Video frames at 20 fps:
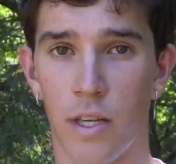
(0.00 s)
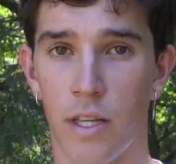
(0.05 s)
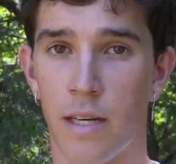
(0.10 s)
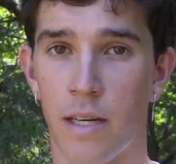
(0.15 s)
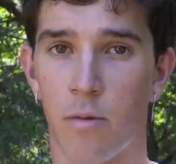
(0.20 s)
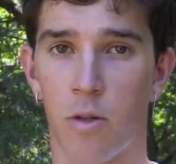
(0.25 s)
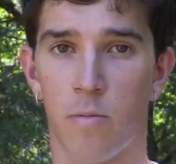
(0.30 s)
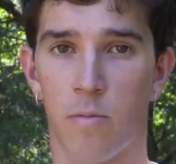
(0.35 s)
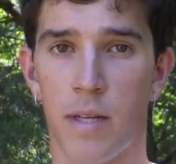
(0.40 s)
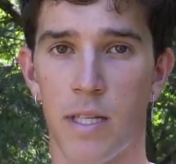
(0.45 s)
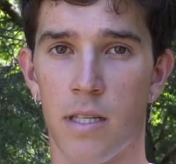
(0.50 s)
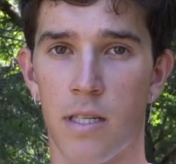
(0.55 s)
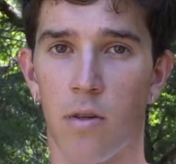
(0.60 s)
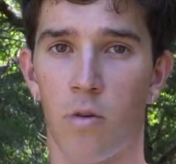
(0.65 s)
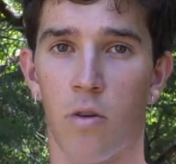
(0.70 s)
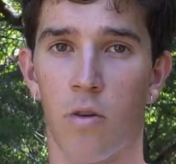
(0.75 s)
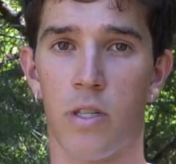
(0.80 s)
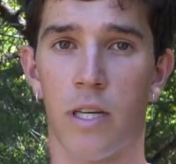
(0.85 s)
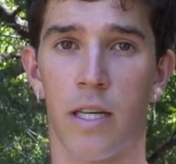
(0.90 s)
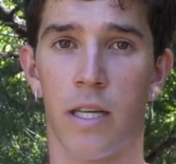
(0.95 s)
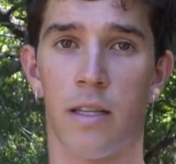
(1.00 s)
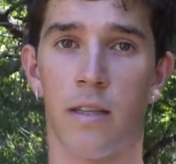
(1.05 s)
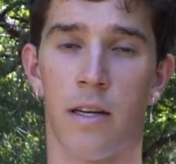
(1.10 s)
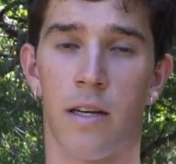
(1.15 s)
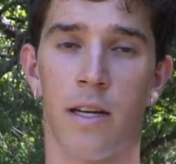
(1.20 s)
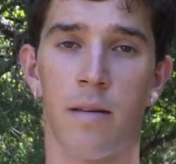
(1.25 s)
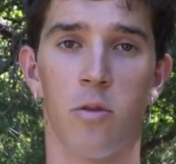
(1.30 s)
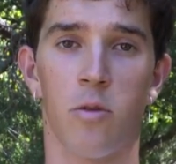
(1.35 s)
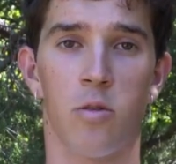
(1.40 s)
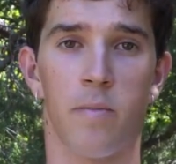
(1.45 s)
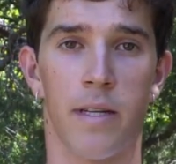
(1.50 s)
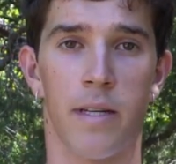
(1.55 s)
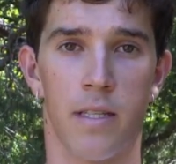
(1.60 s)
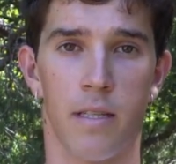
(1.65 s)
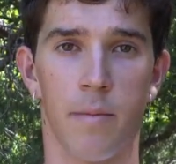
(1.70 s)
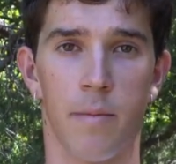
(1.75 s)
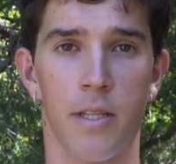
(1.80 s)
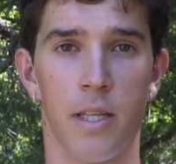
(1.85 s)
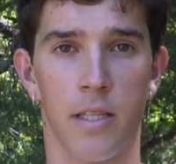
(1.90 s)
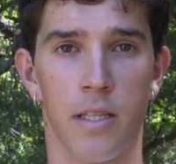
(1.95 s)
iremos más seguros ya que entraremos más
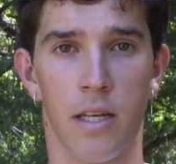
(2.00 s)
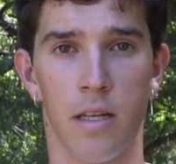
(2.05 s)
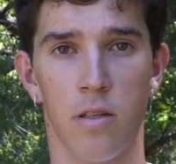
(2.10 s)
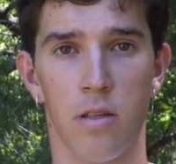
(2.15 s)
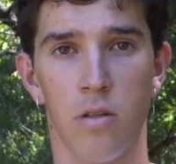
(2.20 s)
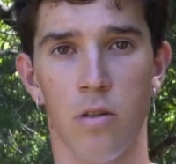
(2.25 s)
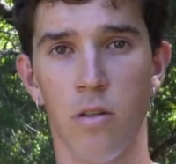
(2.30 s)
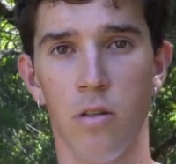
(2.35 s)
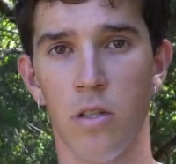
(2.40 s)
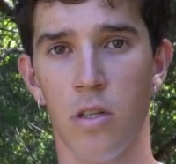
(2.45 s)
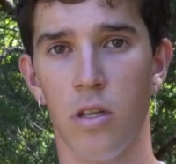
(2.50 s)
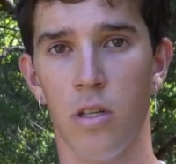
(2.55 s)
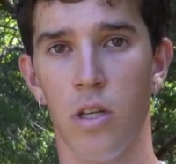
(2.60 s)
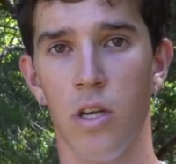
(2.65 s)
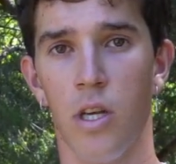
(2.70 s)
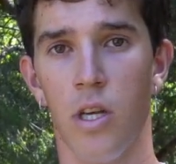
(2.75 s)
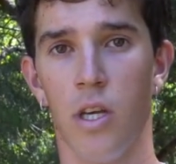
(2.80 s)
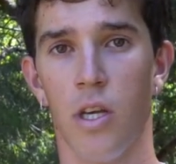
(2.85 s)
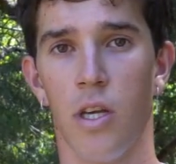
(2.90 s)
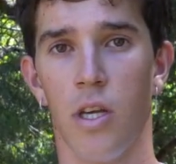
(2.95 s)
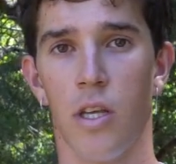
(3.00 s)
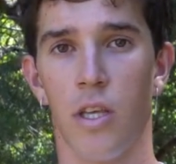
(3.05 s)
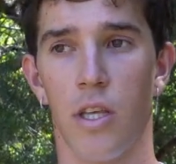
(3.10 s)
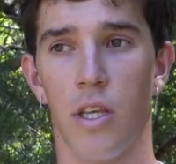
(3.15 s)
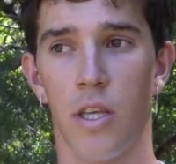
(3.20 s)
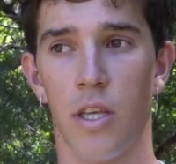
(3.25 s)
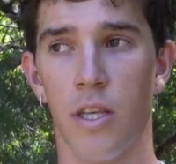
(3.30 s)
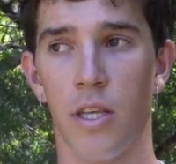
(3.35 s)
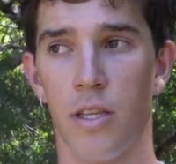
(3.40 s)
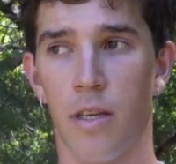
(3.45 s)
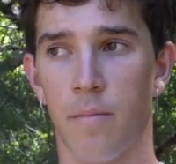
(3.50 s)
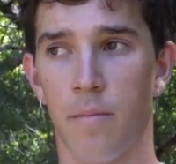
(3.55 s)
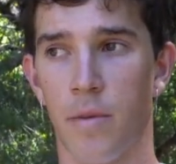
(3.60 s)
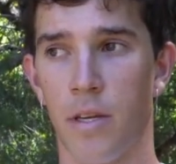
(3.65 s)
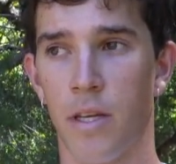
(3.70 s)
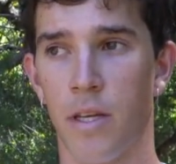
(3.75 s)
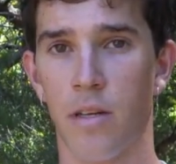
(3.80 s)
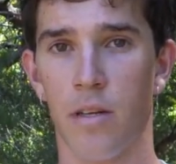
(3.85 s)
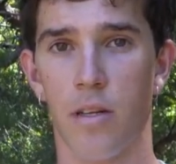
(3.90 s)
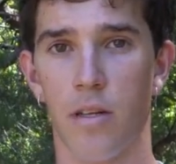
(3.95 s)
de metatarsos y
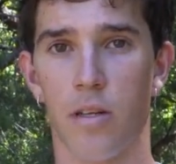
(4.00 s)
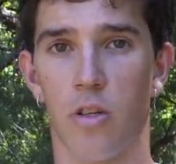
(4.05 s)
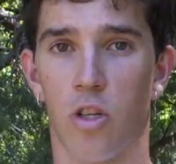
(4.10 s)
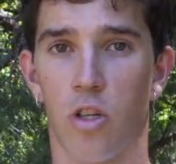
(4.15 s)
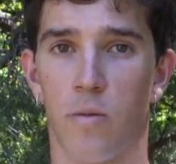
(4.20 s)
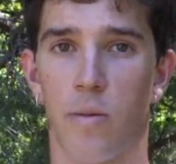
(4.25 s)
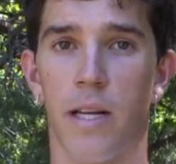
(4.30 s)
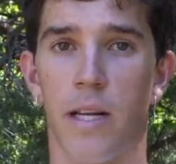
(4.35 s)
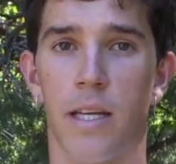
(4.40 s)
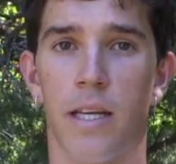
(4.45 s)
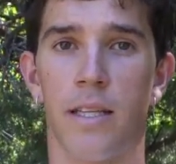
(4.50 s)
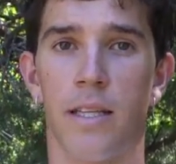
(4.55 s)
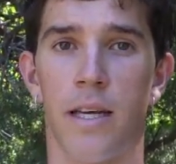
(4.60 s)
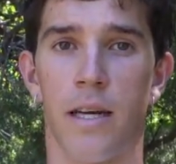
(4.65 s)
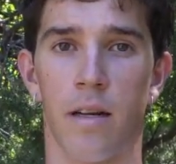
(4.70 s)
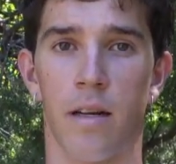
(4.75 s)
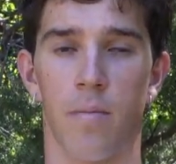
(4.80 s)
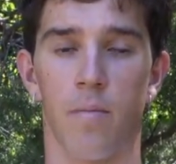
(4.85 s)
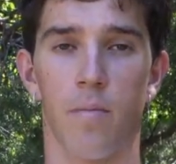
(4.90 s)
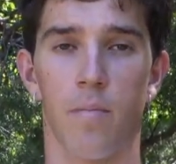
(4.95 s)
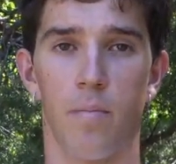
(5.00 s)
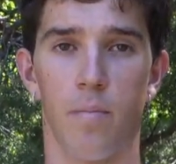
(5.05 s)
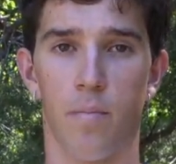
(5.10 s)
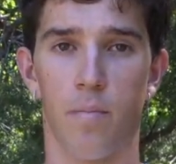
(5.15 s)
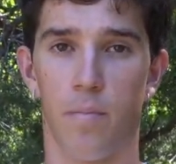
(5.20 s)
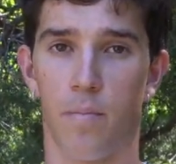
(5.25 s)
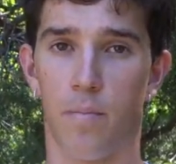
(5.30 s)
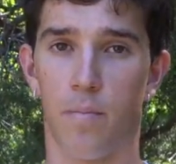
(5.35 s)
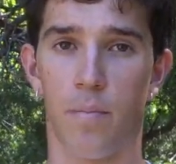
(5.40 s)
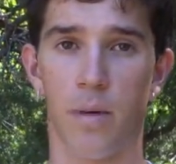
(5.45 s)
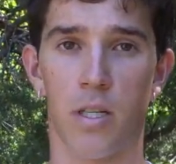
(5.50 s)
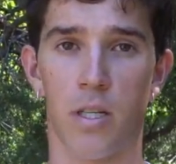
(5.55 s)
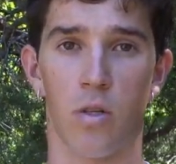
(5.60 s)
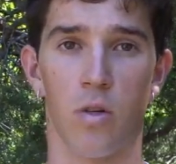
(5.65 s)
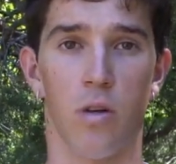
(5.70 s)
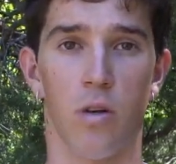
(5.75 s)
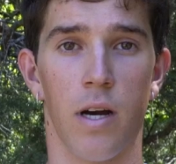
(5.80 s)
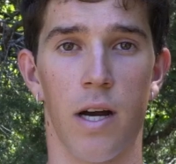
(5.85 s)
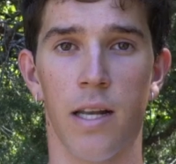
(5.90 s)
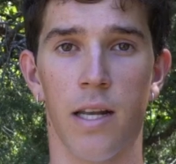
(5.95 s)
también nos van a quitar
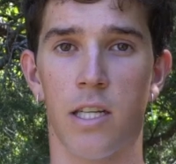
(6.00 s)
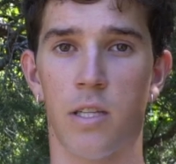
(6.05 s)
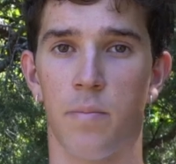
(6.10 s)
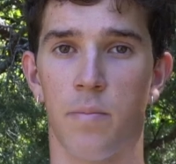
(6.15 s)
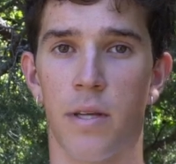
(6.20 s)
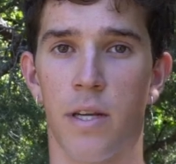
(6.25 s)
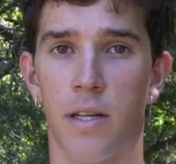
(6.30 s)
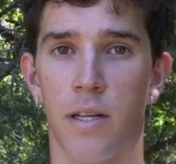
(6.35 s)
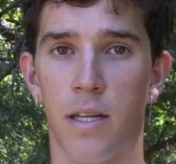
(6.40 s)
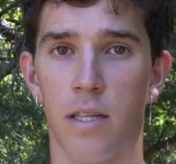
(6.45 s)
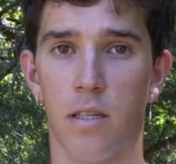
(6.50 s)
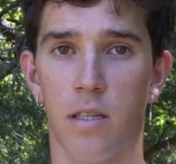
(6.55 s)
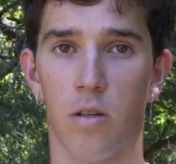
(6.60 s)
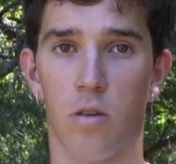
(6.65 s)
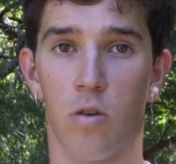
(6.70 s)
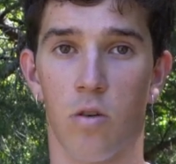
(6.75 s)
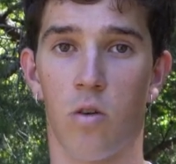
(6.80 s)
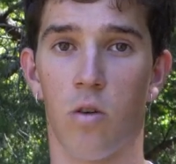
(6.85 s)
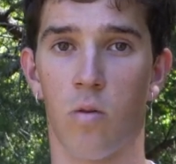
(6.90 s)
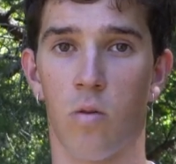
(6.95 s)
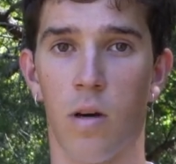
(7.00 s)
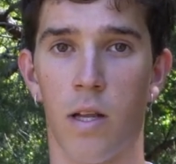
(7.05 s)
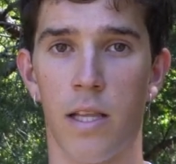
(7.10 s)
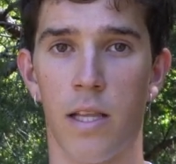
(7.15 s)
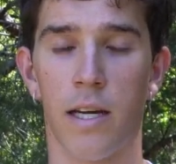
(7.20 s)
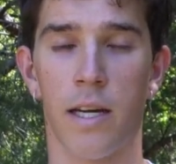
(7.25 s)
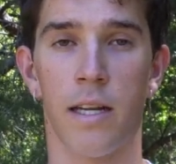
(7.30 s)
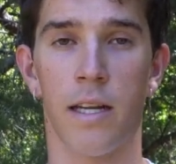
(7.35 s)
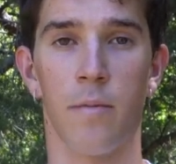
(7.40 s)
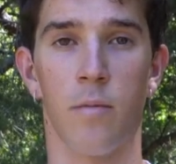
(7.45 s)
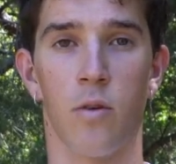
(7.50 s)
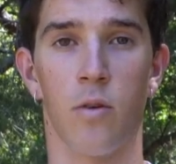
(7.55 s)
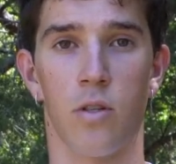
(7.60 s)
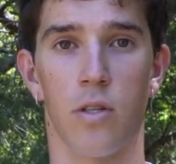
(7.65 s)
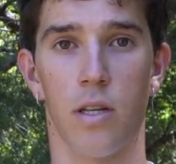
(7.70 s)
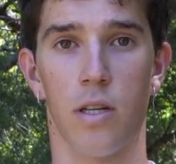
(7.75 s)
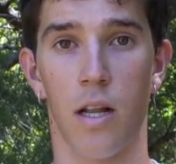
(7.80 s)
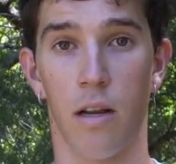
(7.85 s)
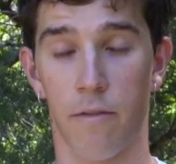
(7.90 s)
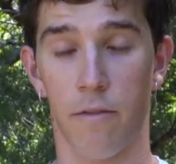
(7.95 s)
peso a las piernas, con lo cual
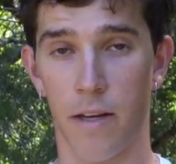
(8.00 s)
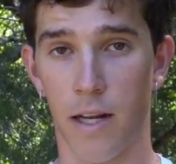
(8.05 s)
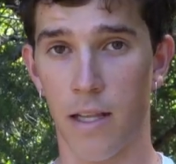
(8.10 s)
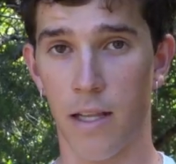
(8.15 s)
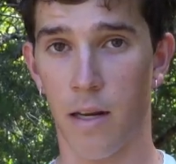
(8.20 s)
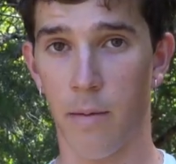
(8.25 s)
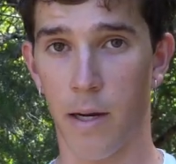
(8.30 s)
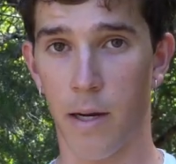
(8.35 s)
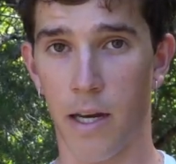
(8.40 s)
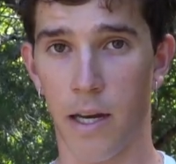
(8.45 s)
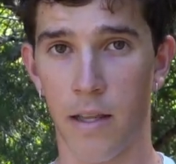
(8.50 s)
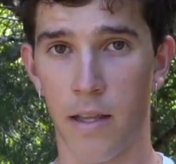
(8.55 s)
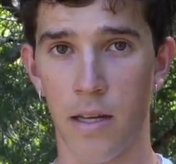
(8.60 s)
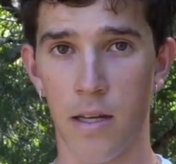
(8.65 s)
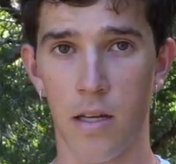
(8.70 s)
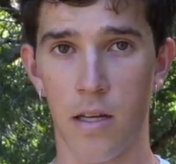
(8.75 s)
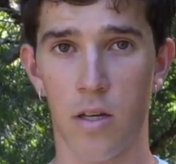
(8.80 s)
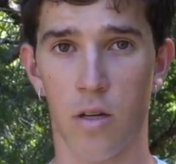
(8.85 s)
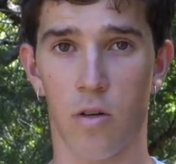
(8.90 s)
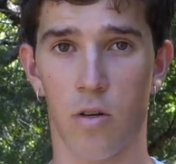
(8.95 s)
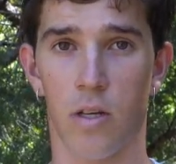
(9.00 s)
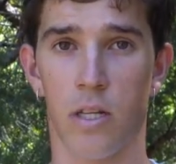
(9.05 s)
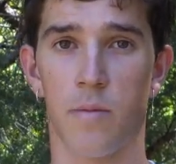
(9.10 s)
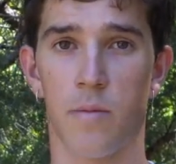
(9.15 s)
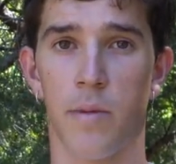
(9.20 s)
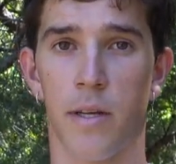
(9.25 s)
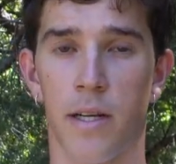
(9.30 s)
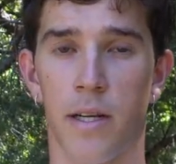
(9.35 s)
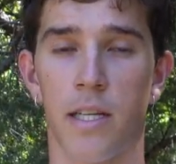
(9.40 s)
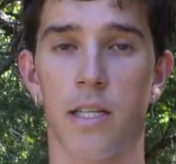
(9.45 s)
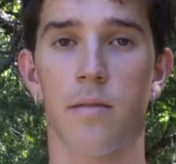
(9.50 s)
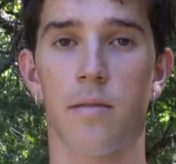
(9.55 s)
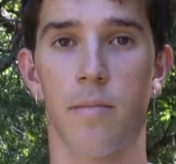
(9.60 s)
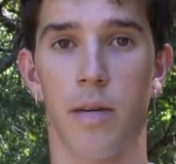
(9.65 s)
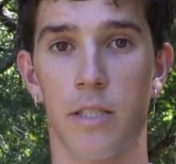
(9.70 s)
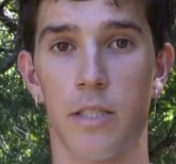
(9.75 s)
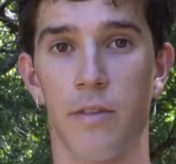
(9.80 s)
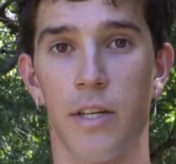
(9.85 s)
llegaremos al final de la bajada con las piernas más